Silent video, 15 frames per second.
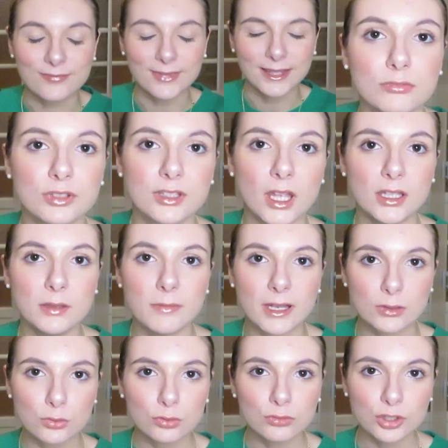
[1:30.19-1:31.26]
une petite
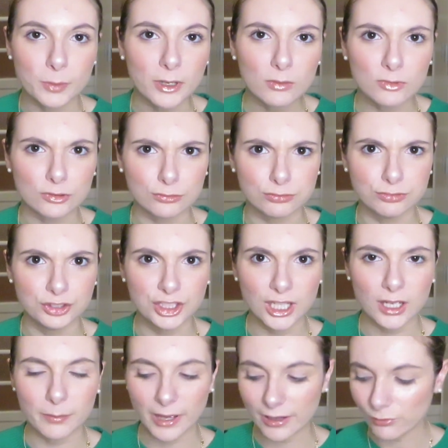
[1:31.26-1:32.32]
animation je sais pas comment
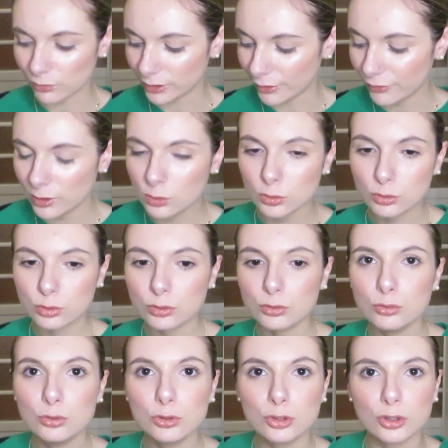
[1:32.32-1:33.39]
dire bref on a fait le truc
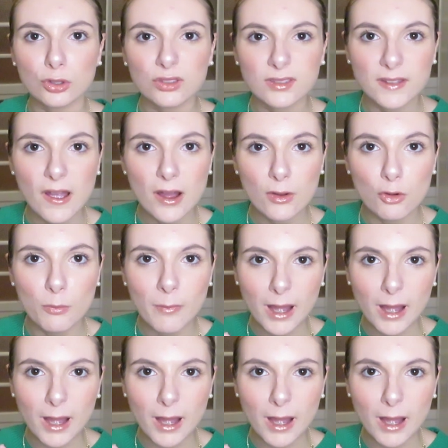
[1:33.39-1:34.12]
du Santa euh,